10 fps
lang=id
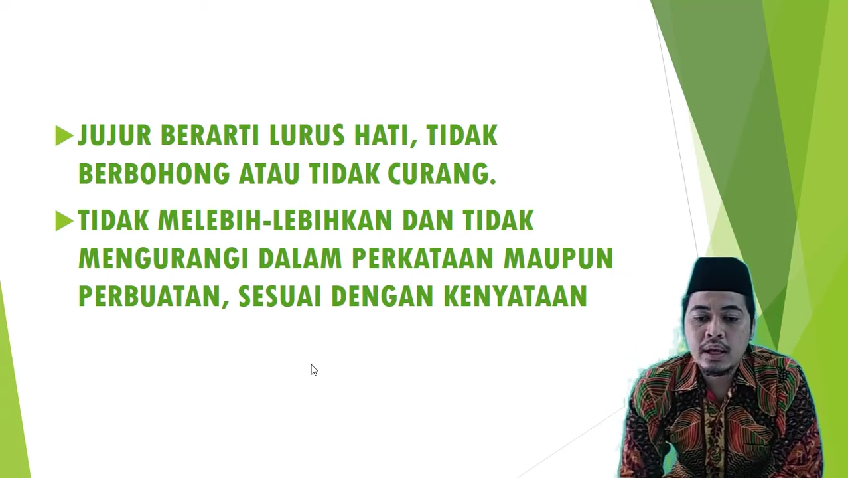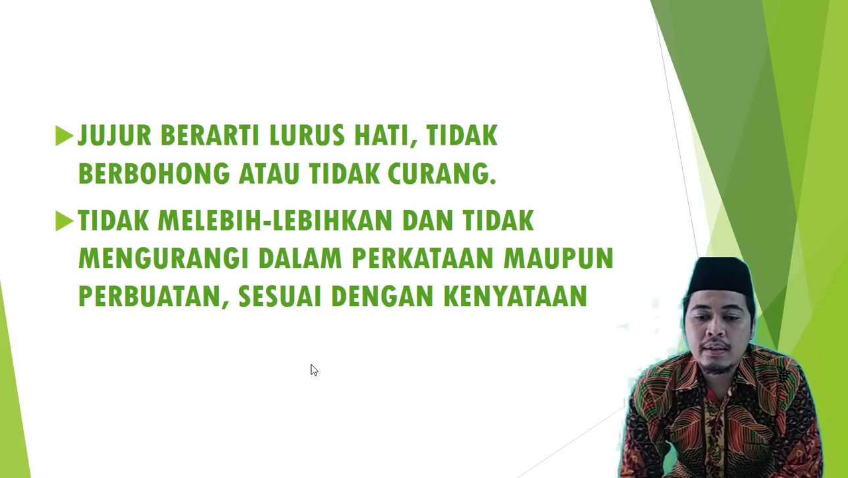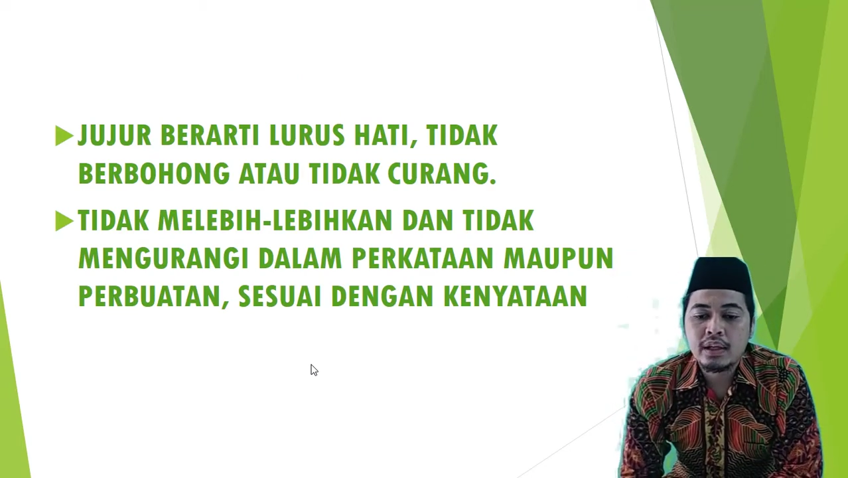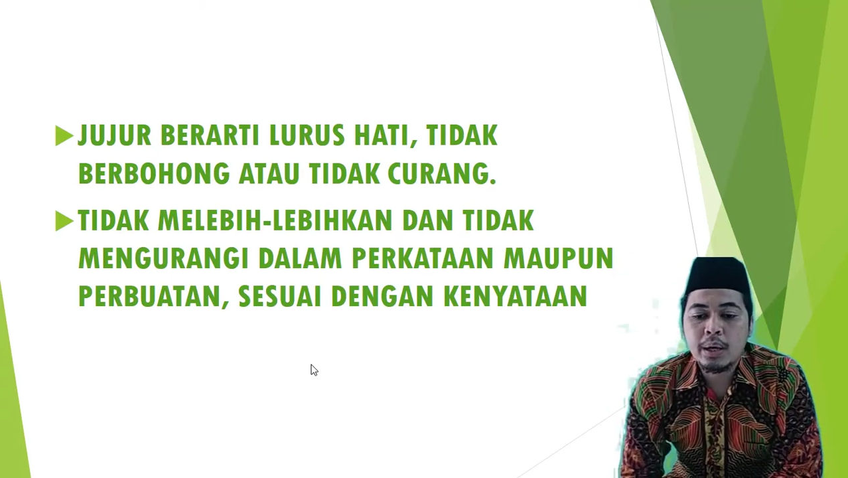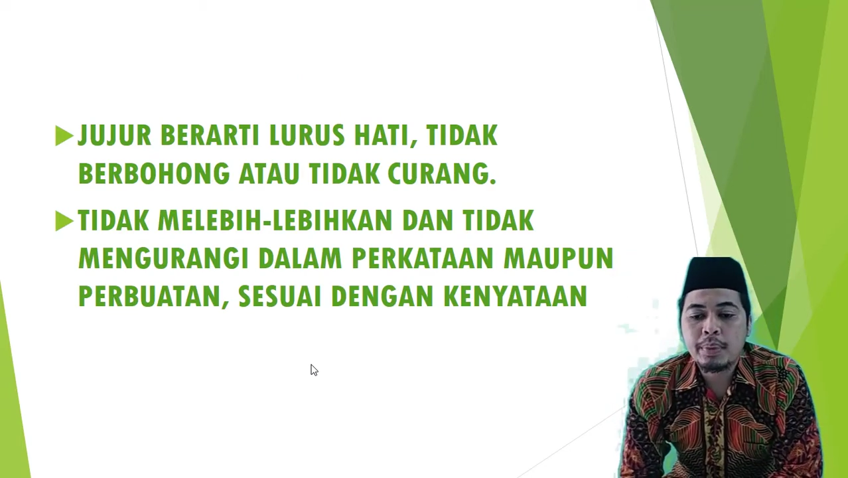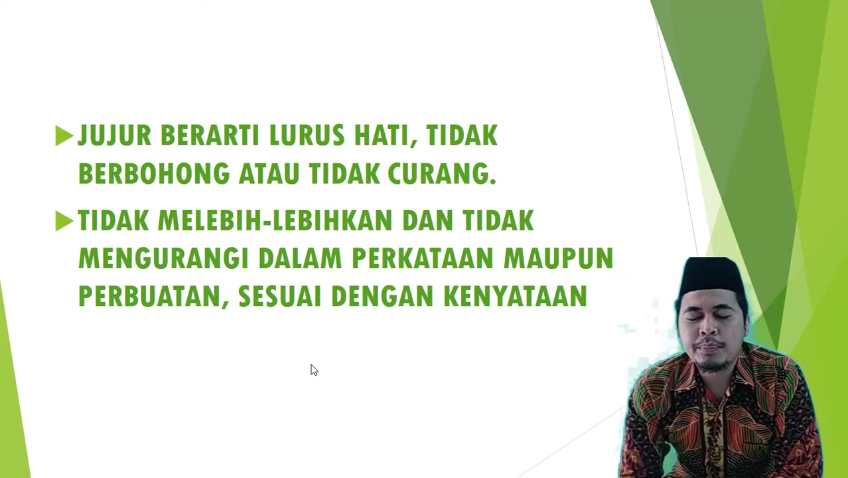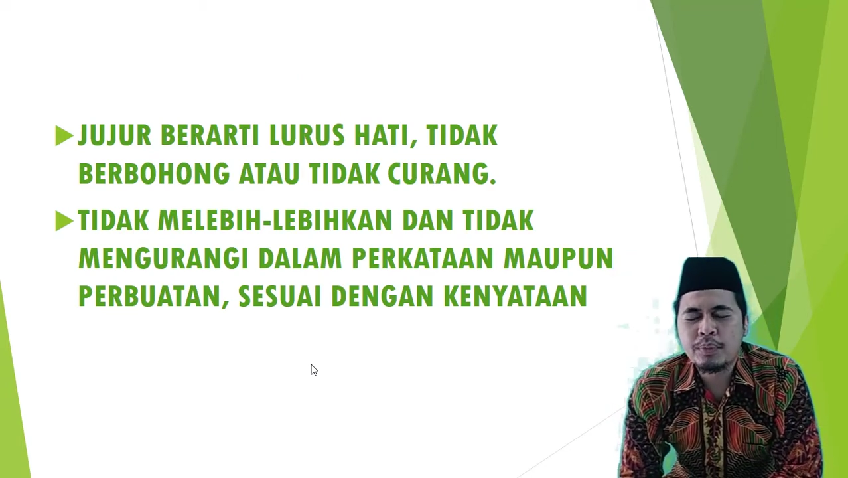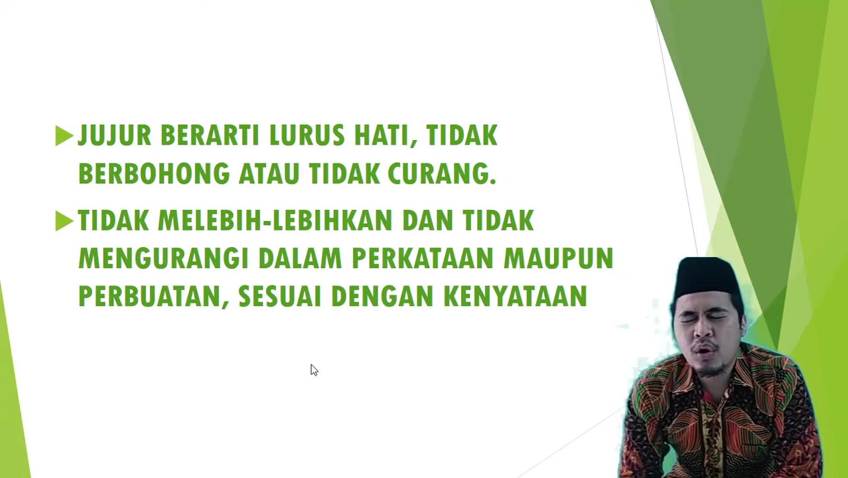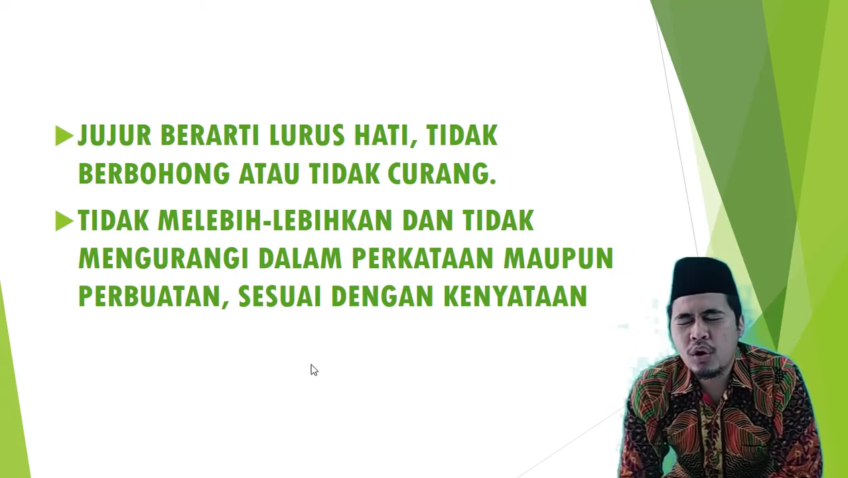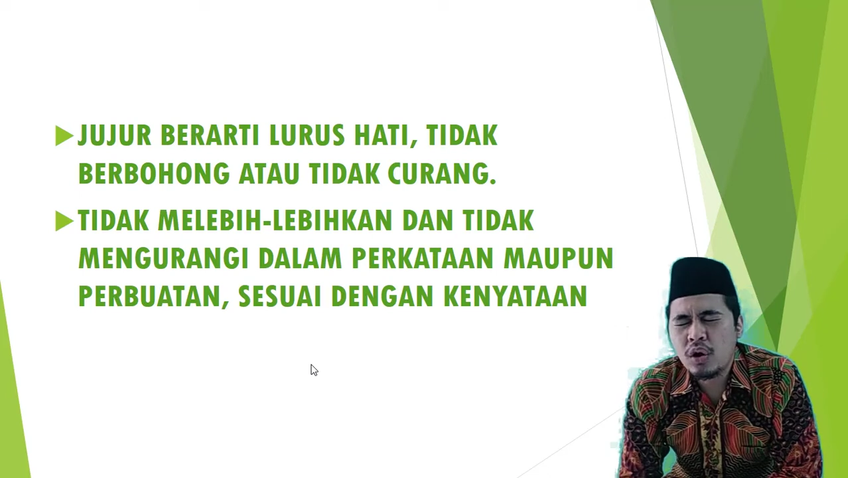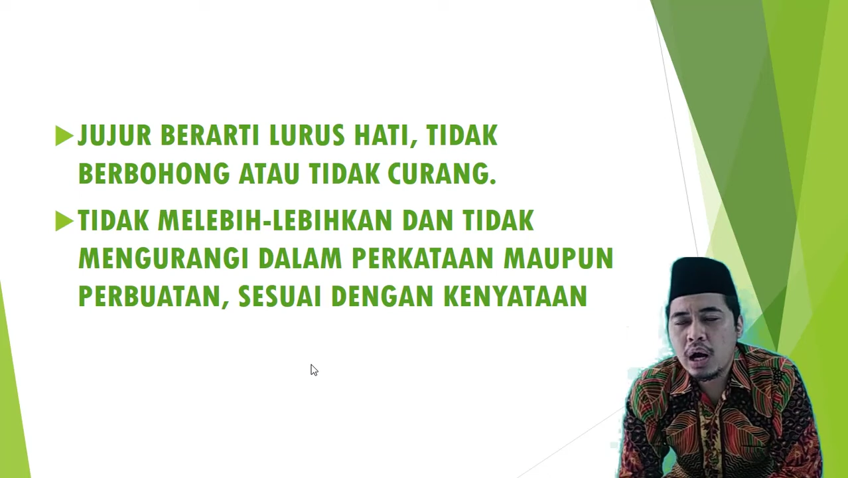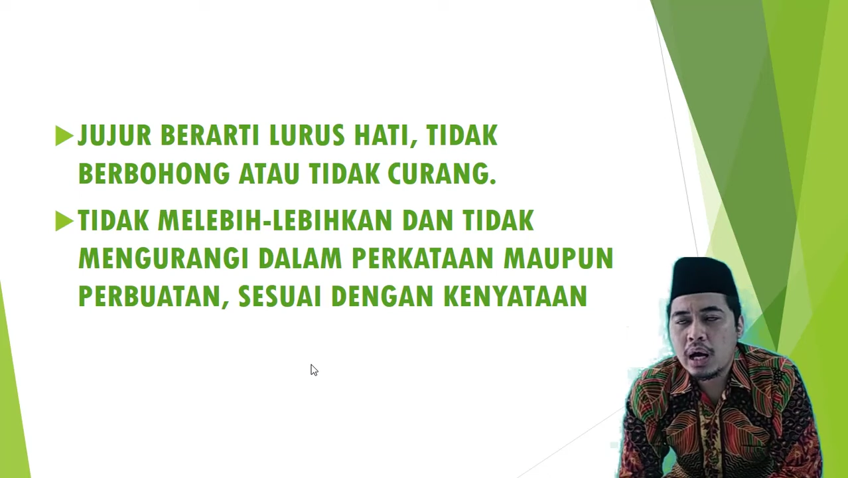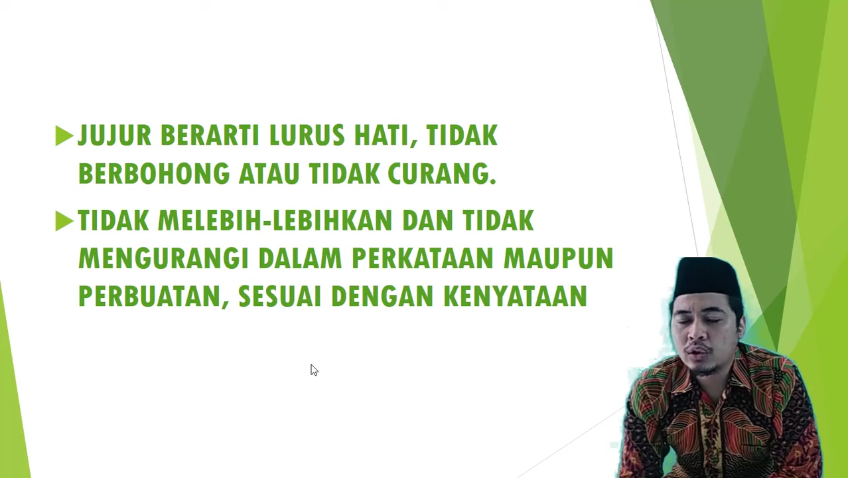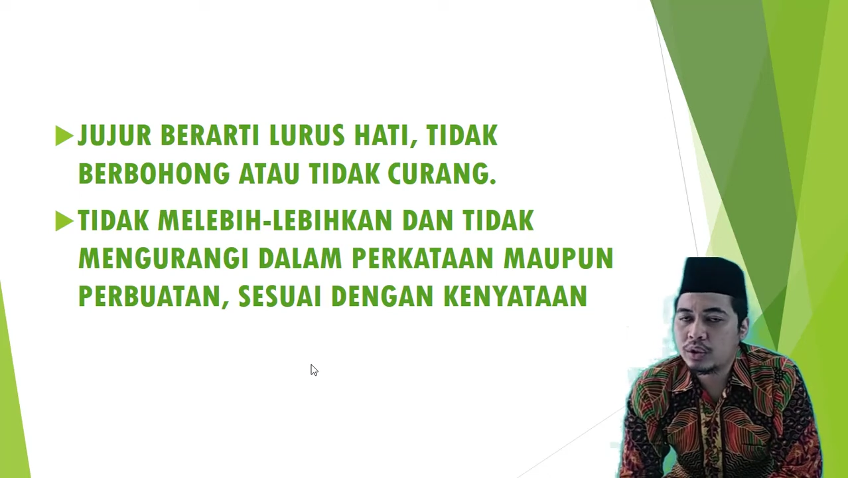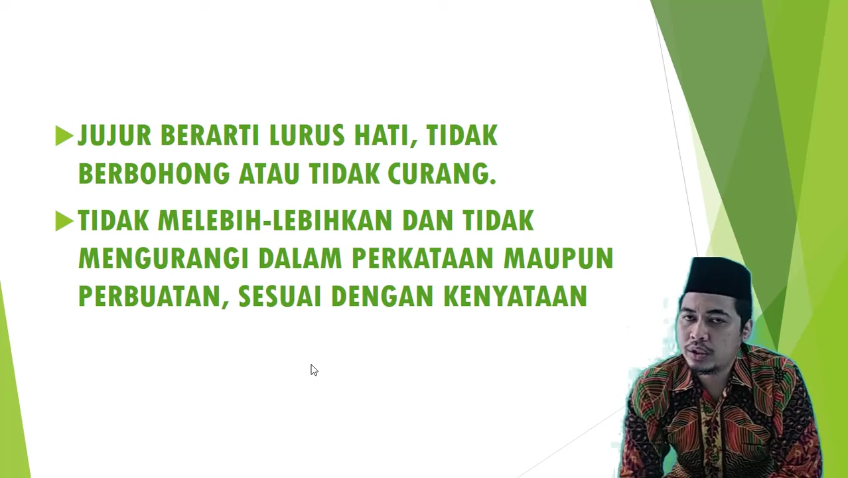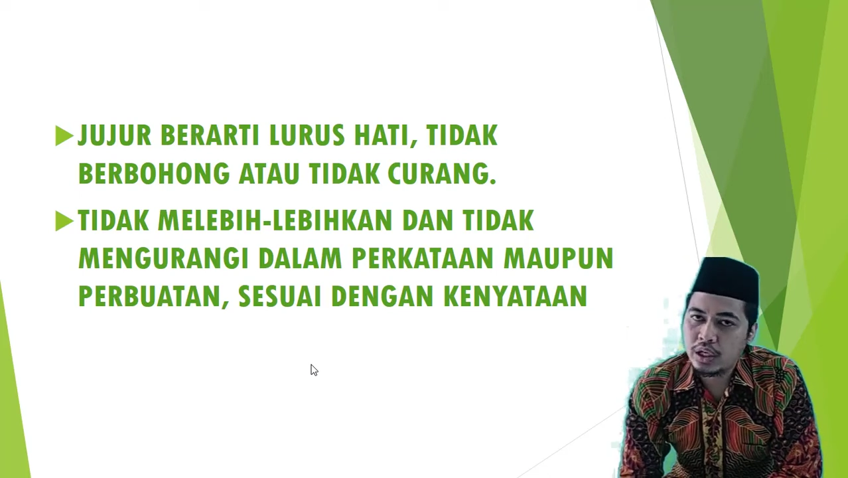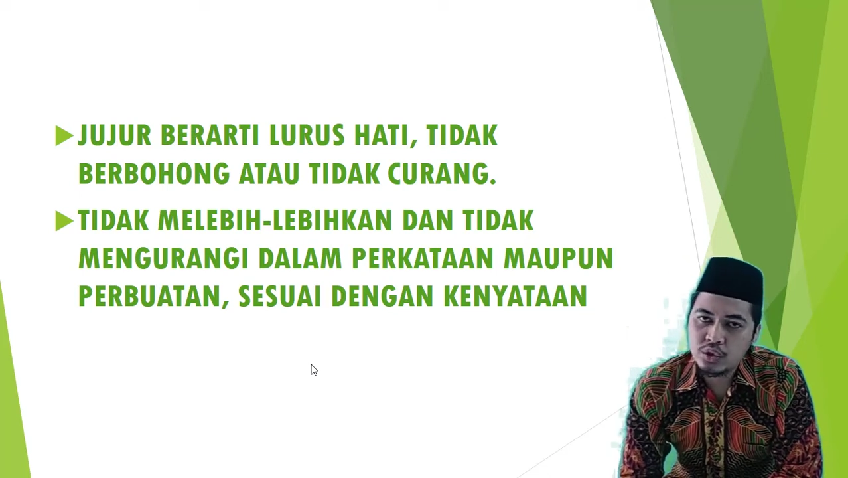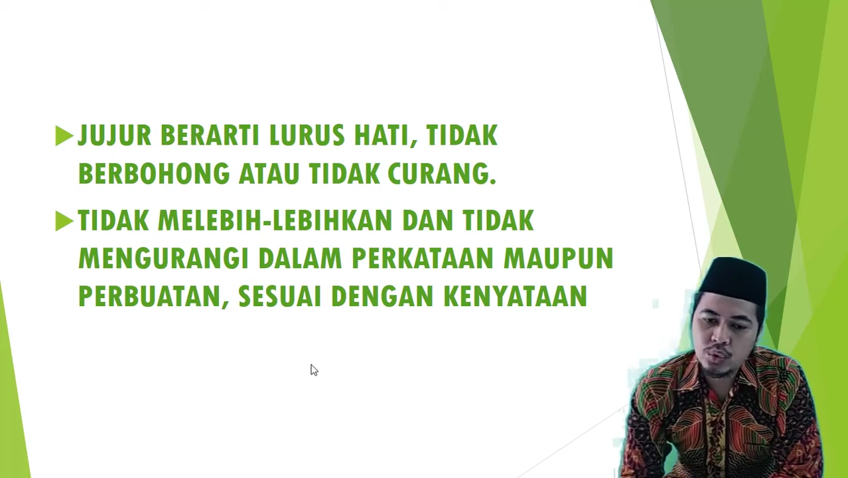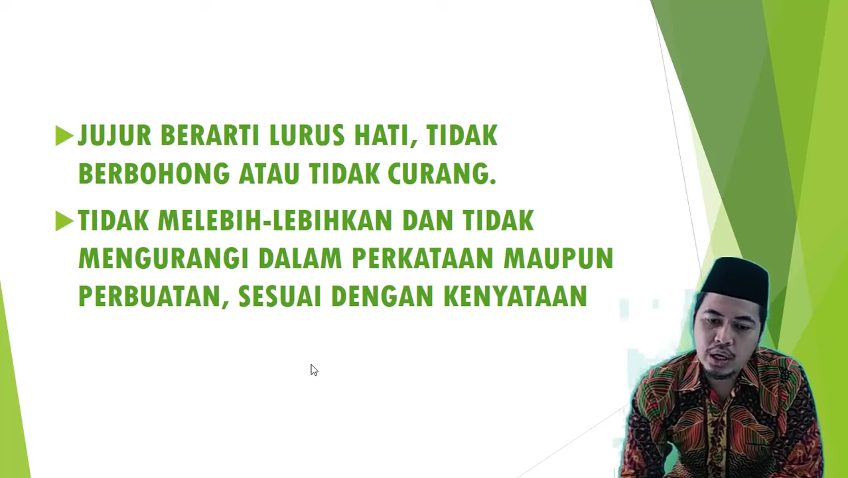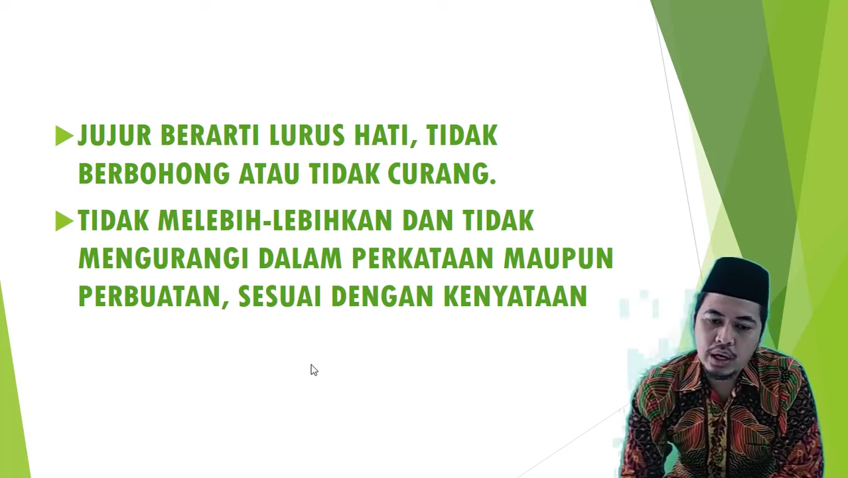tidak berbohong atau tidak
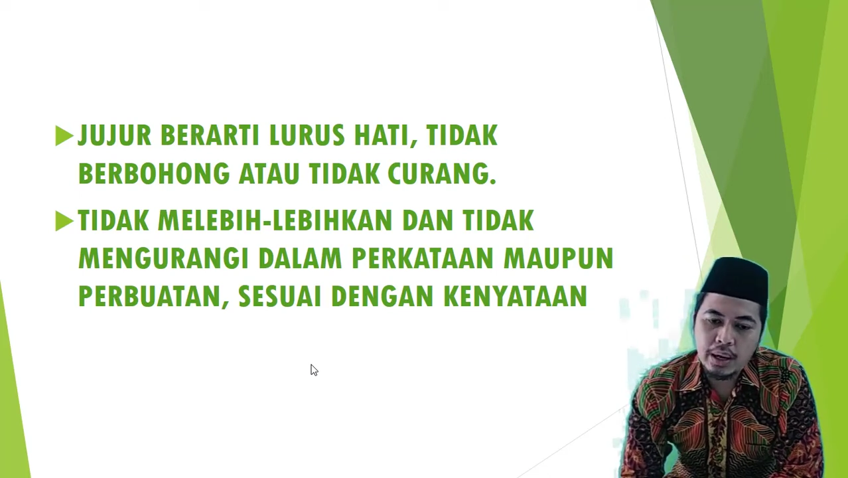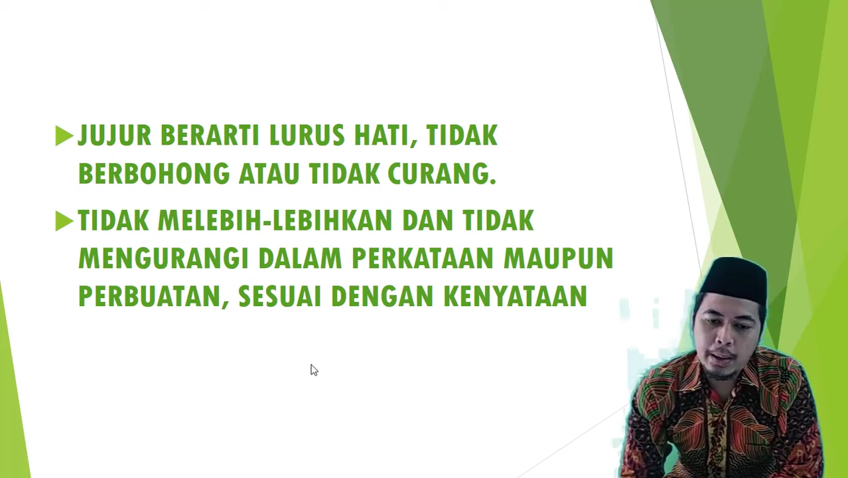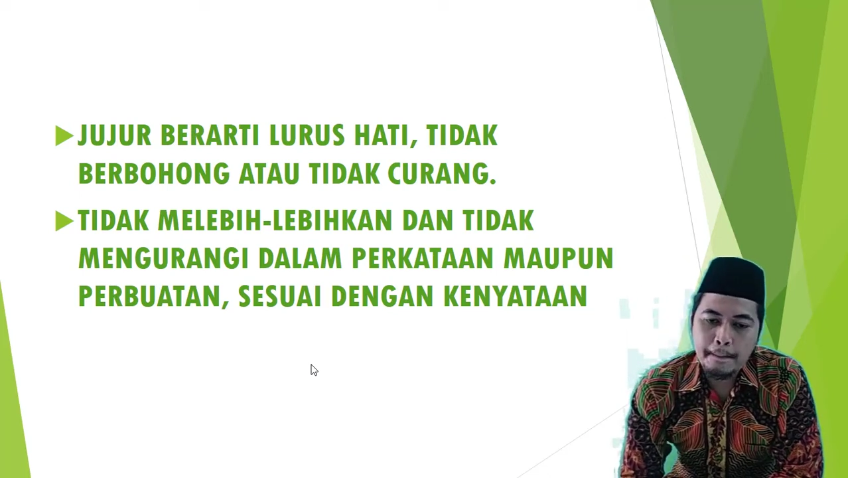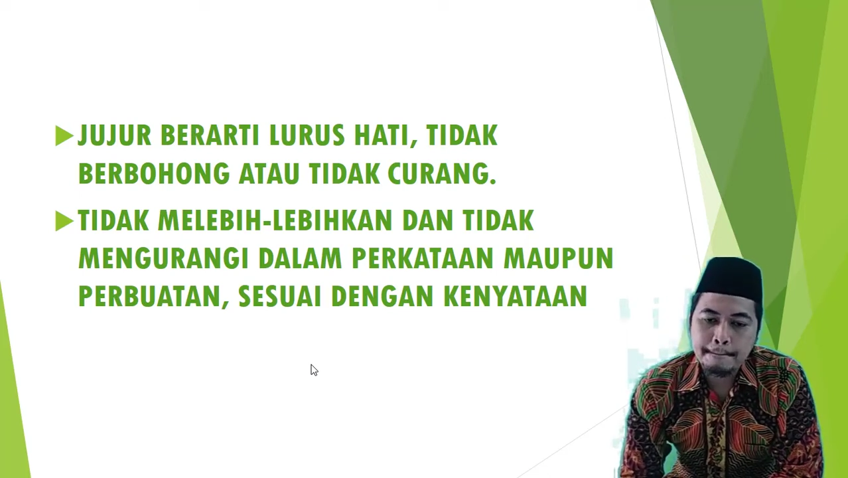curang.